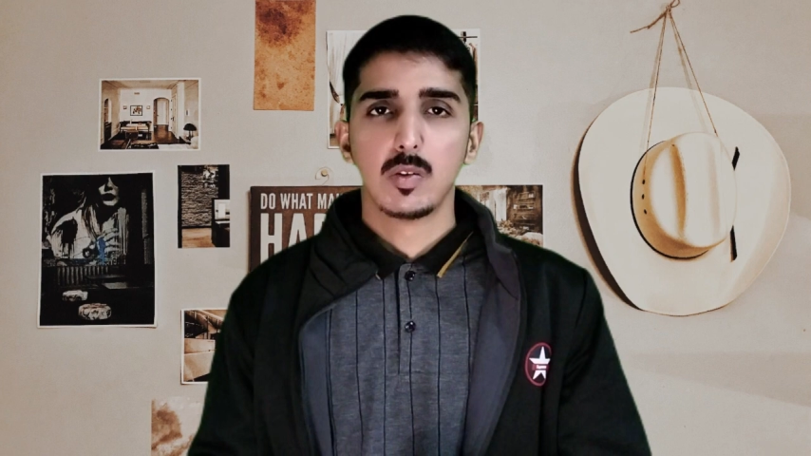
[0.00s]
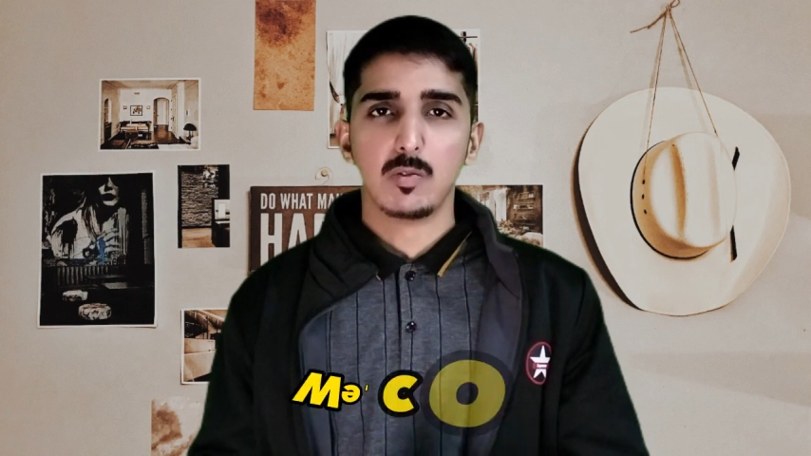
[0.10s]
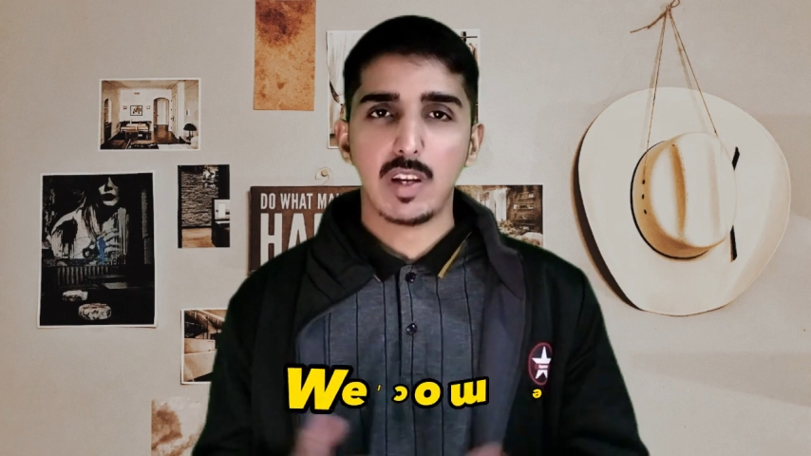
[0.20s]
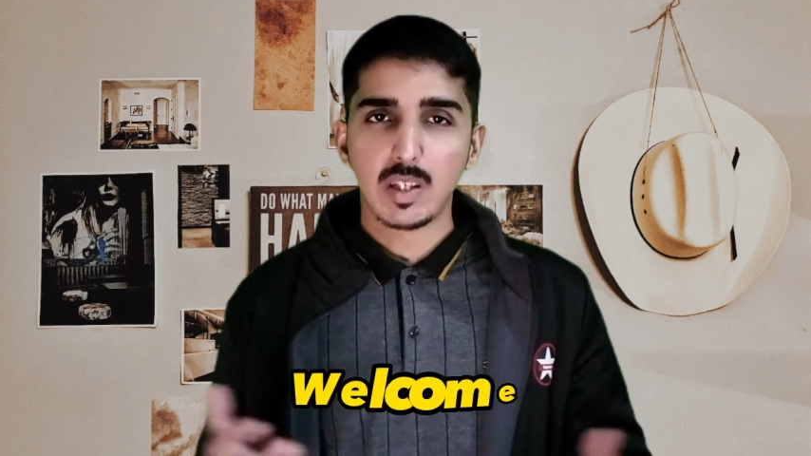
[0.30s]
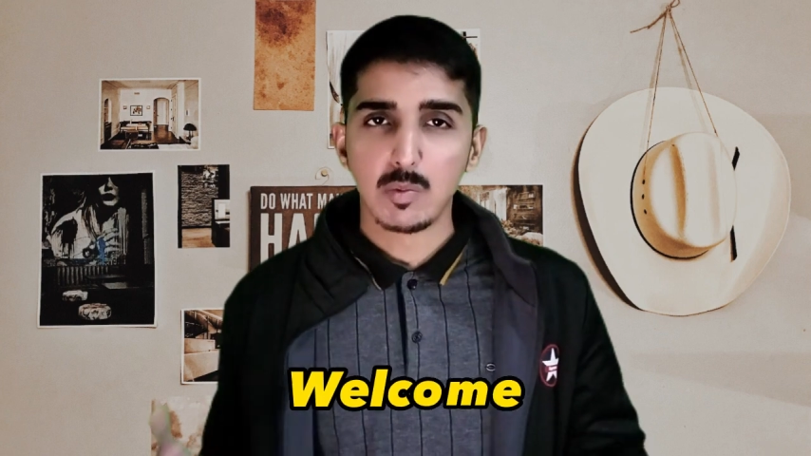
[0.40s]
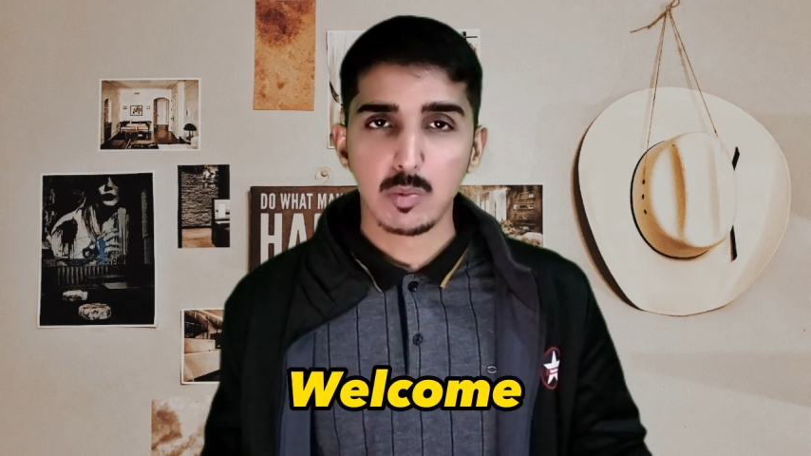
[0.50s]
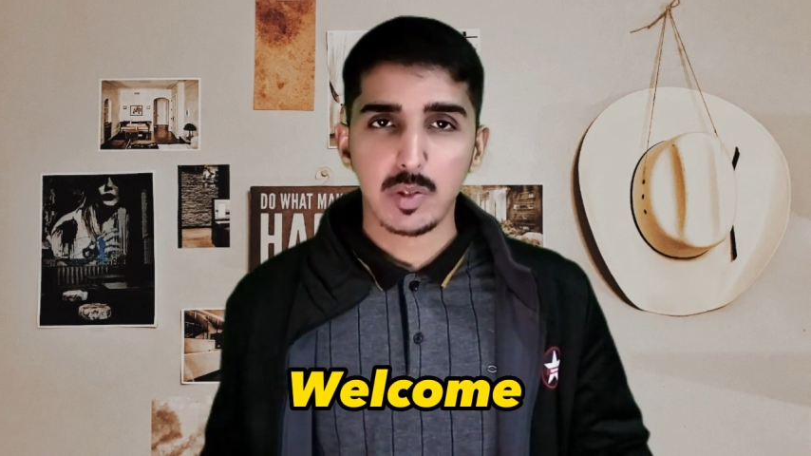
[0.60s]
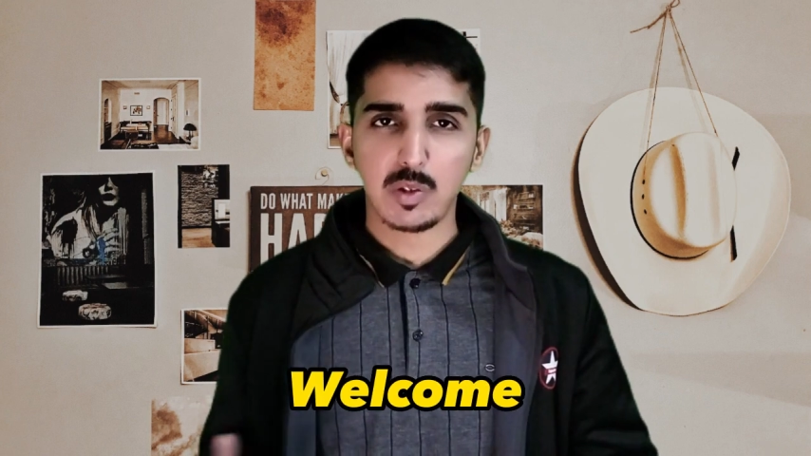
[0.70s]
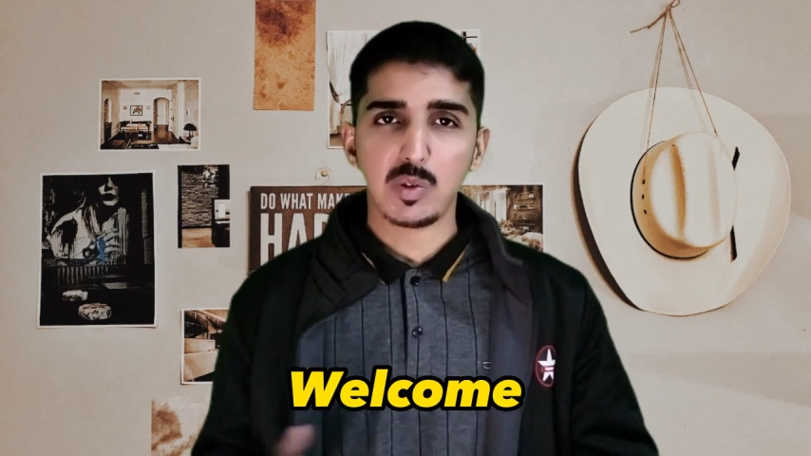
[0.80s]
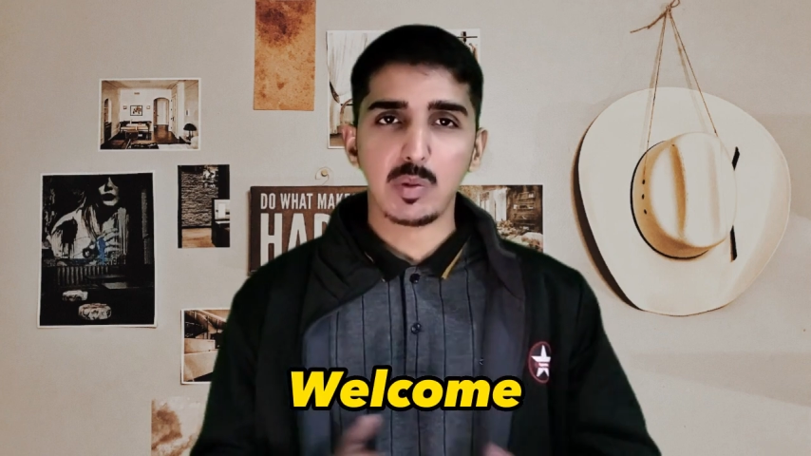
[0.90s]
वेलकम टू माय
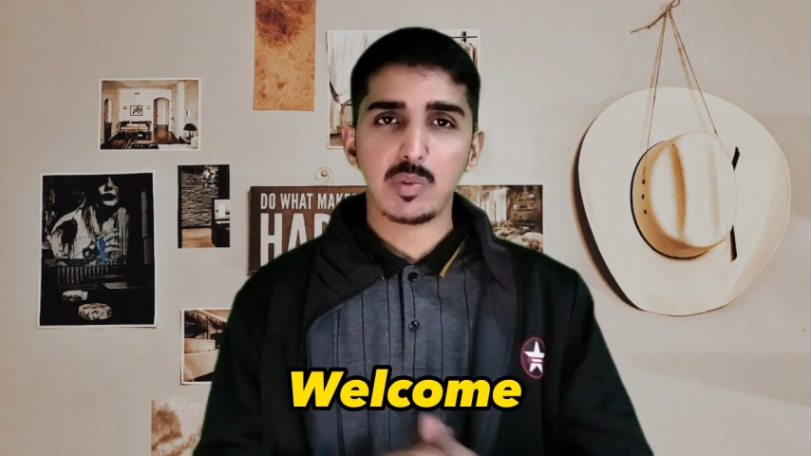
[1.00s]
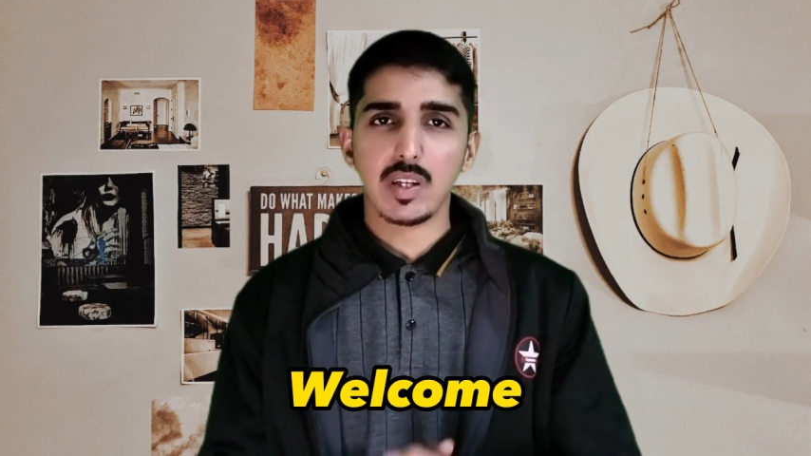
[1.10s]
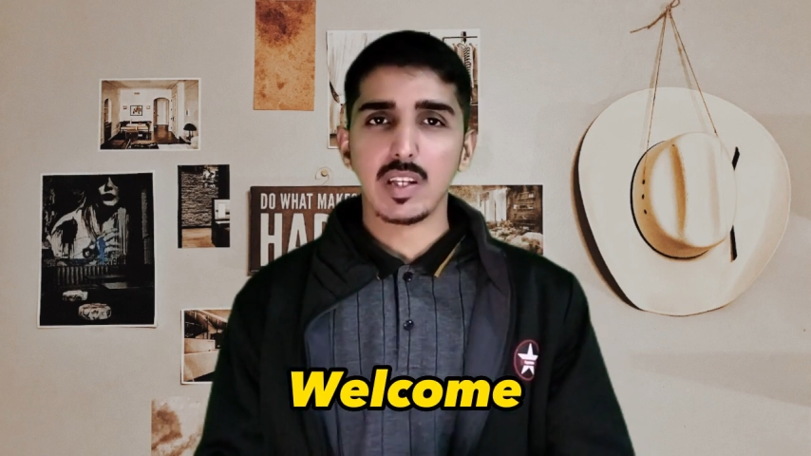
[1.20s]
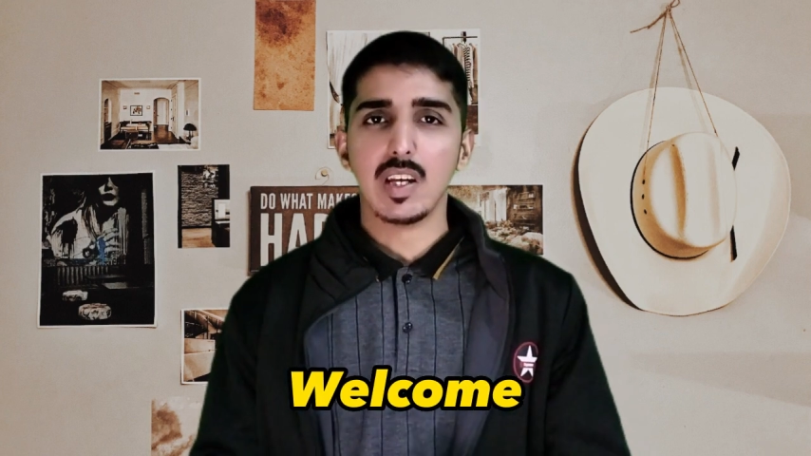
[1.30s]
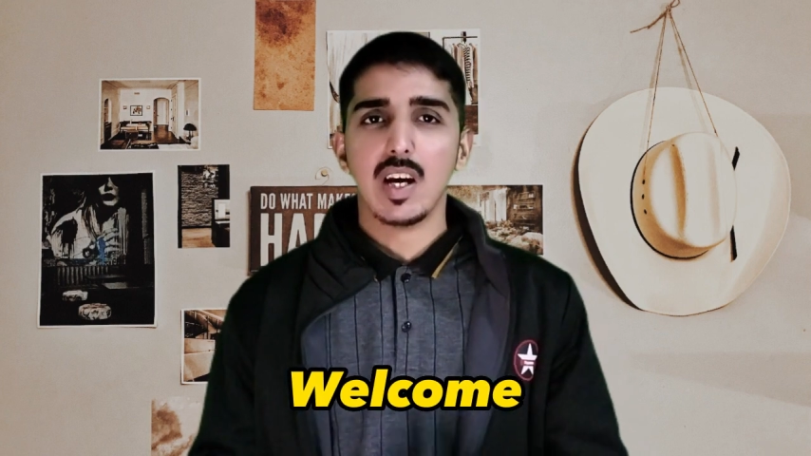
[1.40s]
यूट्यूब चैनल